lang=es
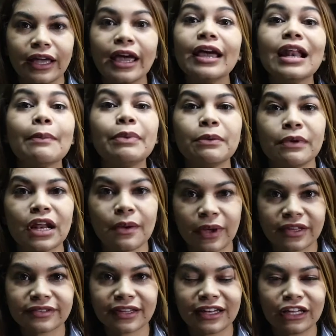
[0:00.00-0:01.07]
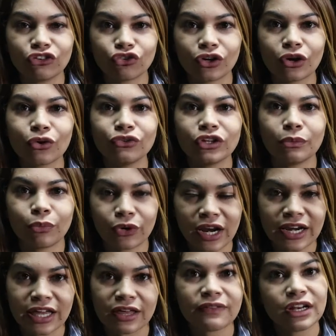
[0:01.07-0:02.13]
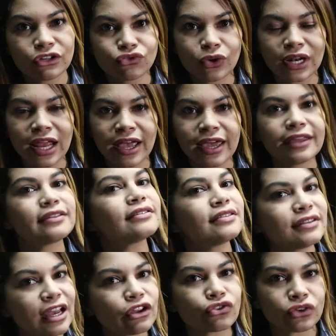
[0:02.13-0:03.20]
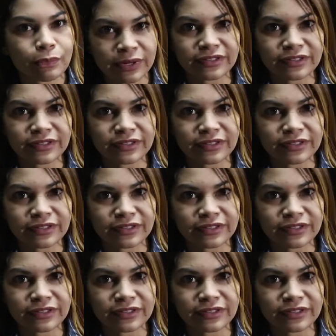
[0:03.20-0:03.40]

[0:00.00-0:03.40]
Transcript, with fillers: Es la primera vez que en la historia contemporánea de Venezuela este escenario se